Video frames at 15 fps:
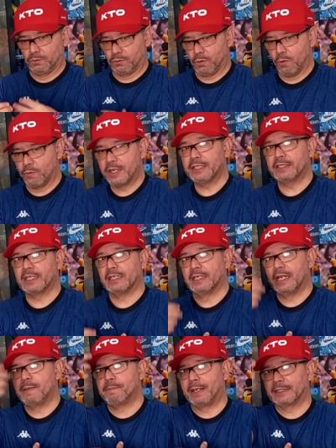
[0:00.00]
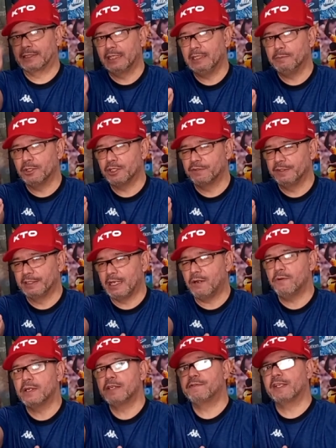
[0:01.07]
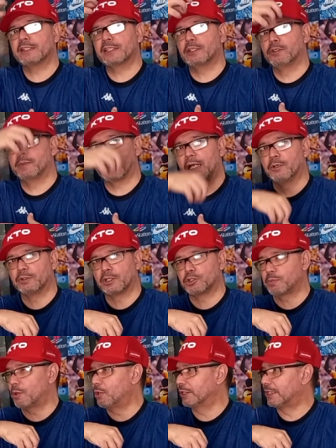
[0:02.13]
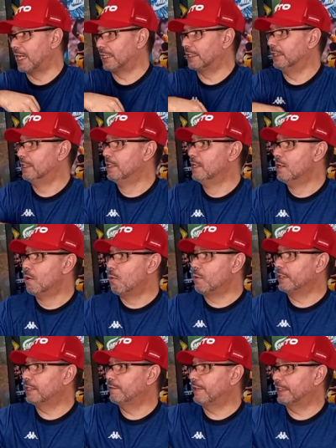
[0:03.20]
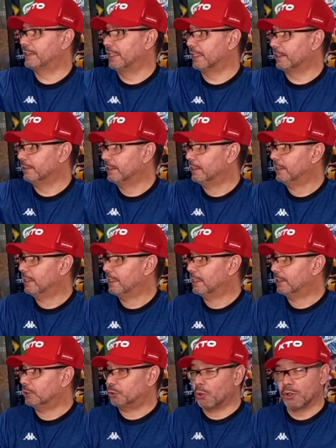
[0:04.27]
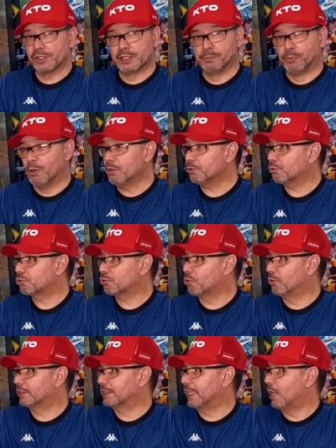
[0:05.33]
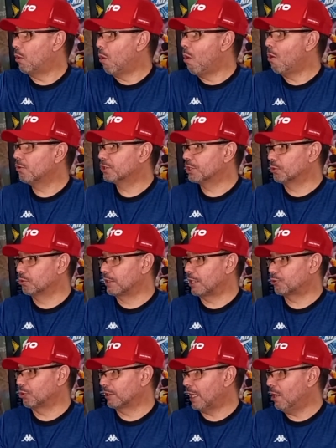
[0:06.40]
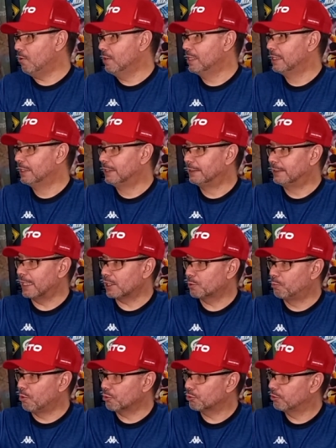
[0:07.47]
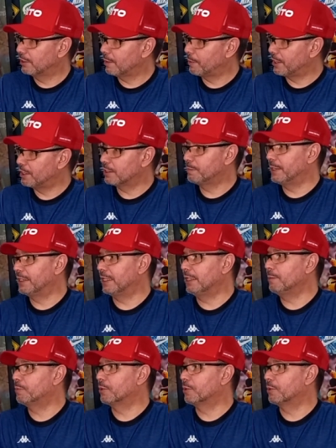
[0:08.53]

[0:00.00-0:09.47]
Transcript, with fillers: Com o Inter empatando em Montevidéu e vencendo o Beira-Rio na última rodada. O Inter vai ter 12 pontos contra 11 do Nacional, 10 pontos do Independente Medellín,